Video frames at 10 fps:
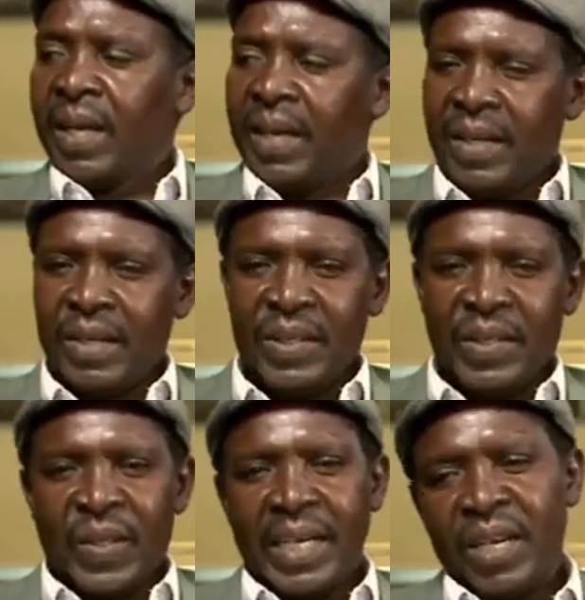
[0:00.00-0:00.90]
أهلا
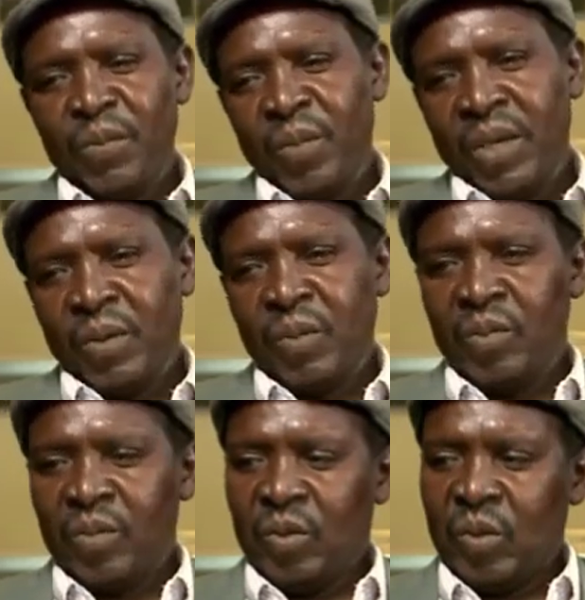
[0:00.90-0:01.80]
وسهلا بكم
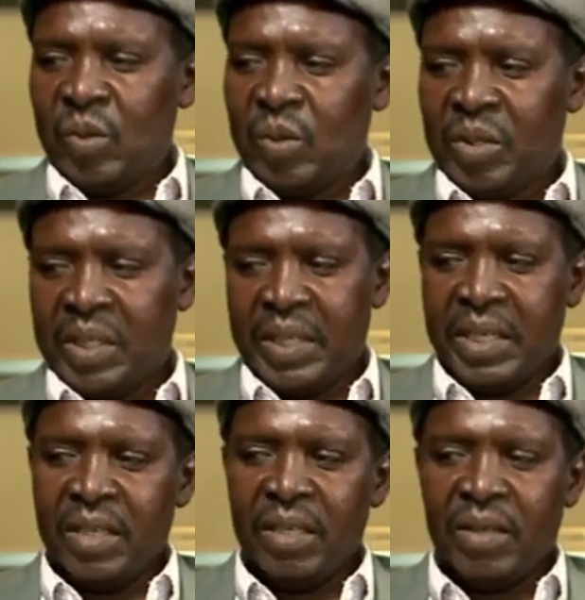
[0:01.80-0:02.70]

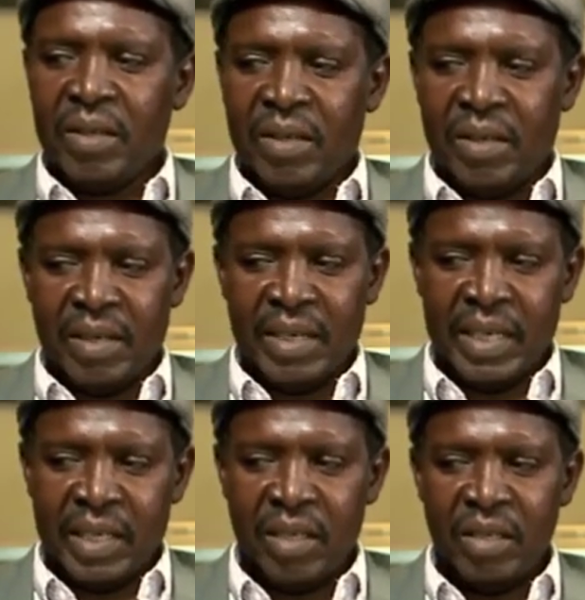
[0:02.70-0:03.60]
وسعيد
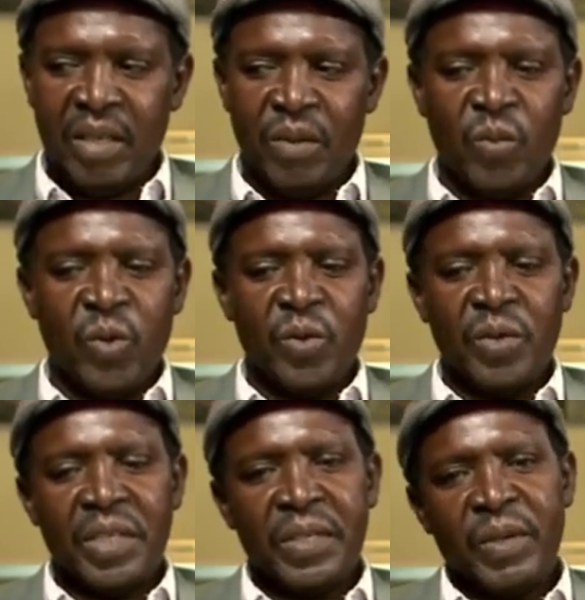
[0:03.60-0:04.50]
جدا
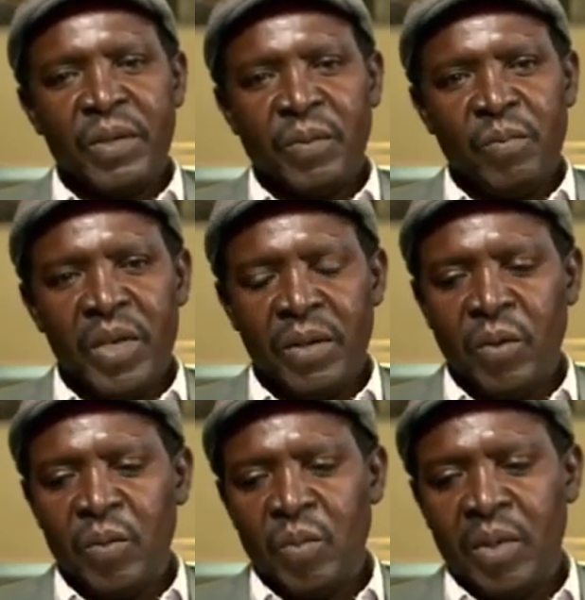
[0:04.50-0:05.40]
بوجودي بينكم